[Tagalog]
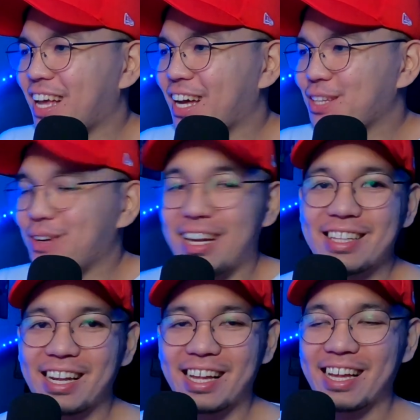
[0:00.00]
Nakatuwa
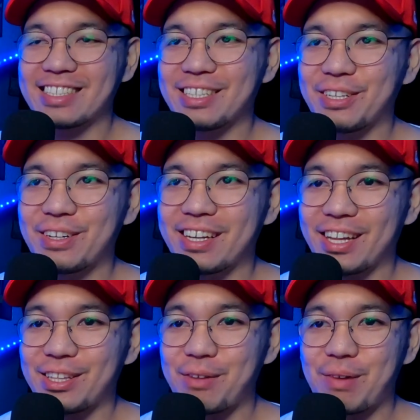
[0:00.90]
lang talaga, as in yung
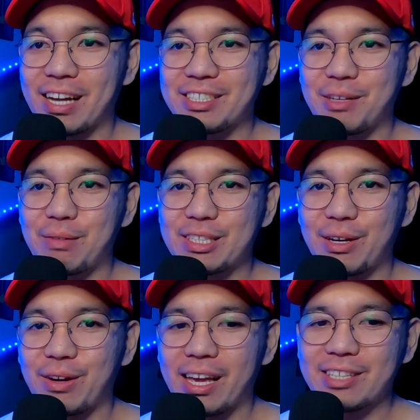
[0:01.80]
ganito yung mga achievements
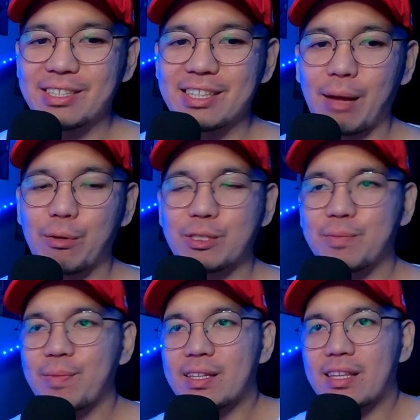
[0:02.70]
ng Horizon, tapos,